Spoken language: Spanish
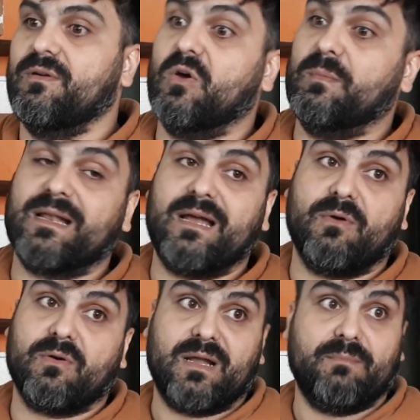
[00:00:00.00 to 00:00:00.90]
Lo
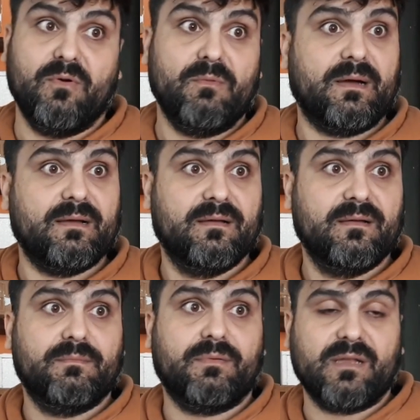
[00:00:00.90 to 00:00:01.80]
mezclábamos con la pulpa,
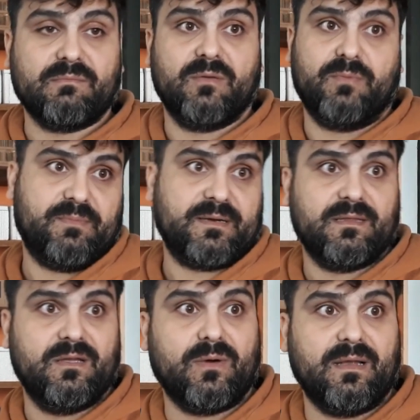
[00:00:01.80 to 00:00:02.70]
poníamos después
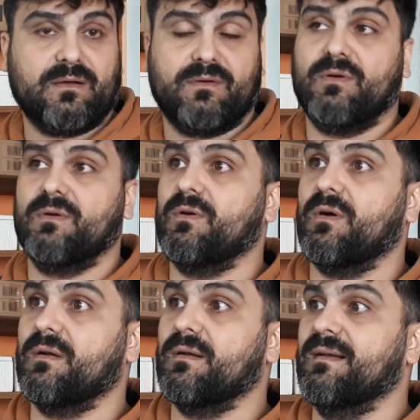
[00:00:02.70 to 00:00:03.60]
partes iguales
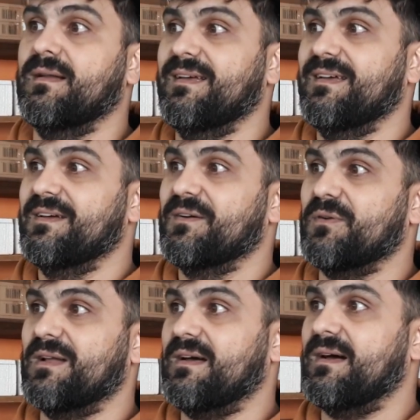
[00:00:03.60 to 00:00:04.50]
con,
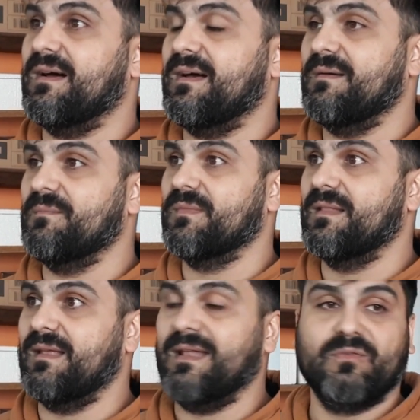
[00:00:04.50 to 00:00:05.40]
con
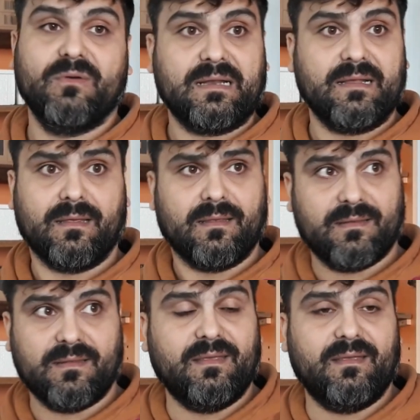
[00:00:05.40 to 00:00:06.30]
el azúcar
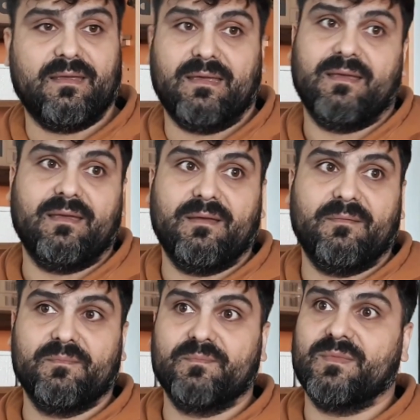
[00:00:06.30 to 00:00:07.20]
y eh,
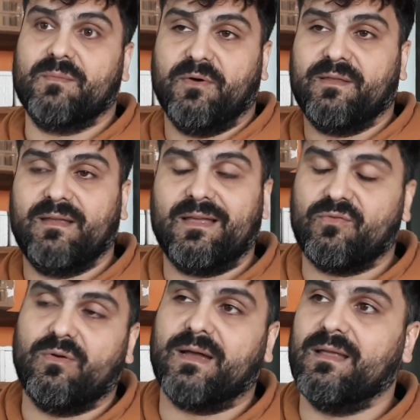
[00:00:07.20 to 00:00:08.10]
después el
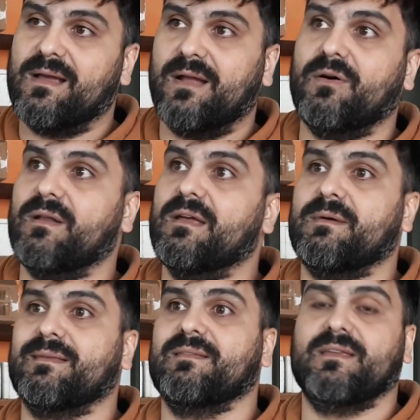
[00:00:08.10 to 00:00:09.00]
azúcar y el calor y
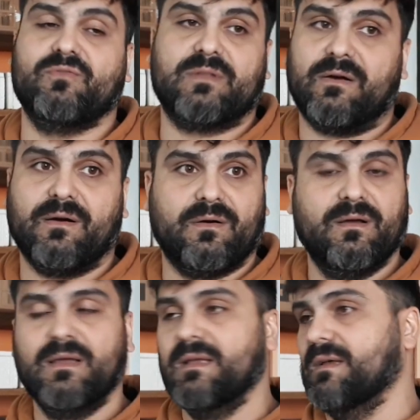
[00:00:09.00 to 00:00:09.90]
demás hacía su trabajo,
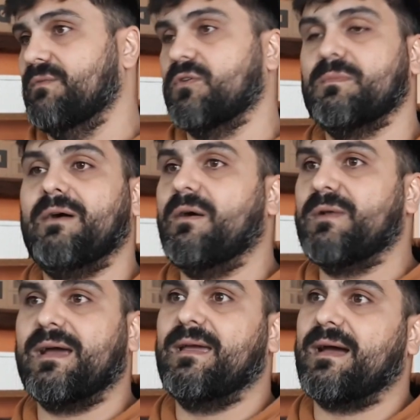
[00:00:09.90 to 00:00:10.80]
formaba
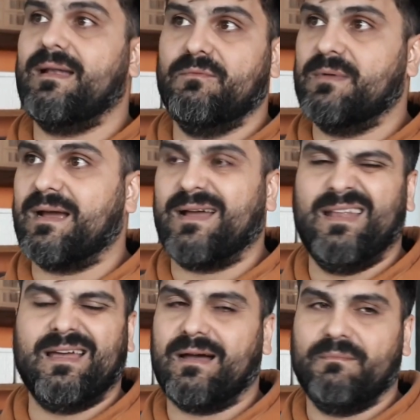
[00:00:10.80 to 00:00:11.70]
una, una
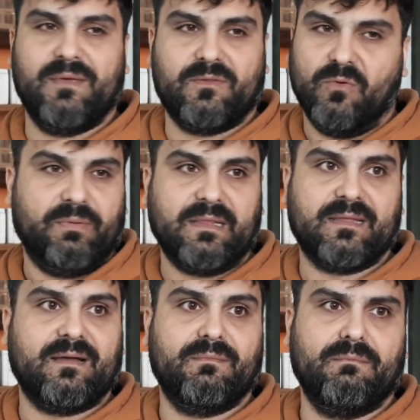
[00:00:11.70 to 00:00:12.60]
jalea
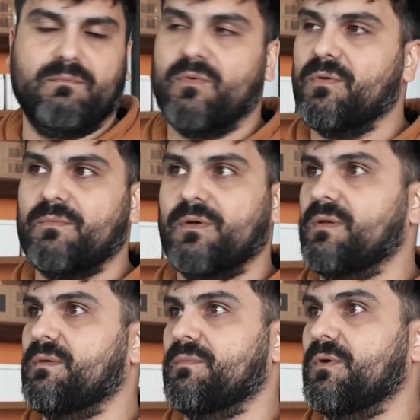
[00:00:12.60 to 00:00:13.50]
estupenda, muy, muy,
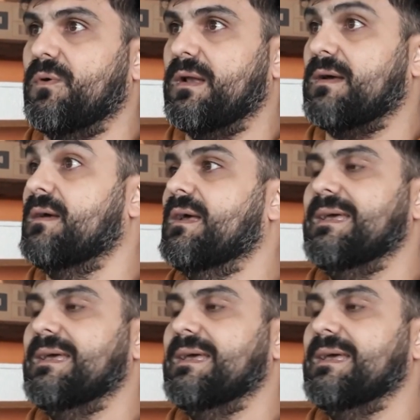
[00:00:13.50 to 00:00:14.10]
muy buena